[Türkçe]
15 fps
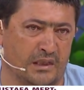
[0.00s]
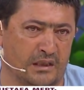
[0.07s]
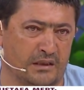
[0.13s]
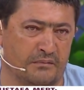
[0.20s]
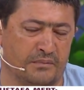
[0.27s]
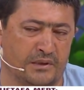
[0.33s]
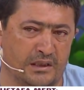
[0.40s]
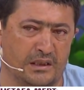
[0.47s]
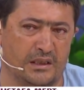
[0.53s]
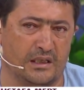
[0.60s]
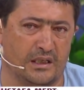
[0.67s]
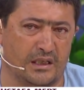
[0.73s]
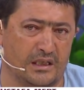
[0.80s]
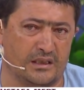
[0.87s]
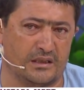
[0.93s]
Yani bir
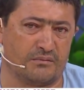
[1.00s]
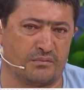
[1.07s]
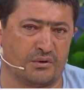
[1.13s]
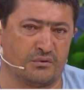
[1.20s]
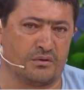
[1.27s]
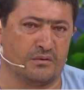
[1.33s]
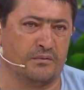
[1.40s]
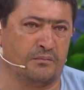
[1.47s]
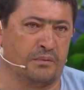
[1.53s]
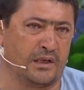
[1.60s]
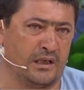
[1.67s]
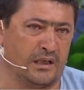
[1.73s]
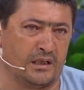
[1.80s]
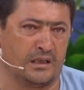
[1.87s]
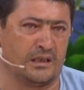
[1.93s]
illere geleceğim çocuğumun
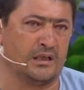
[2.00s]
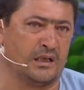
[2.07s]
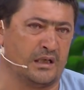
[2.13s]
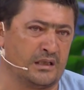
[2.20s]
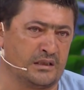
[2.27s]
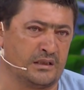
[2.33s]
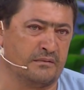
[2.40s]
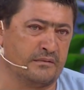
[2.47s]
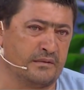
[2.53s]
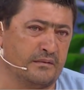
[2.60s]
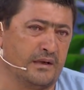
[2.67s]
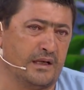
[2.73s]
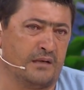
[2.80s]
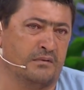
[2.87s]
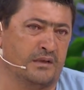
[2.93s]
parayla geri
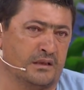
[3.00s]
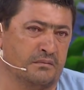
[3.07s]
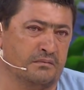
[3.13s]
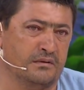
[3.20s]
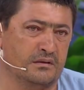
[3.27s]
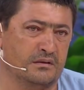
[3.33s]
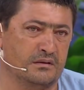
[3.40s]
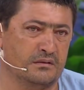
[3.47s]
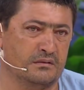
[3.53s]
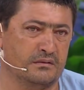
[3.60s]
alacağımdım alamadım.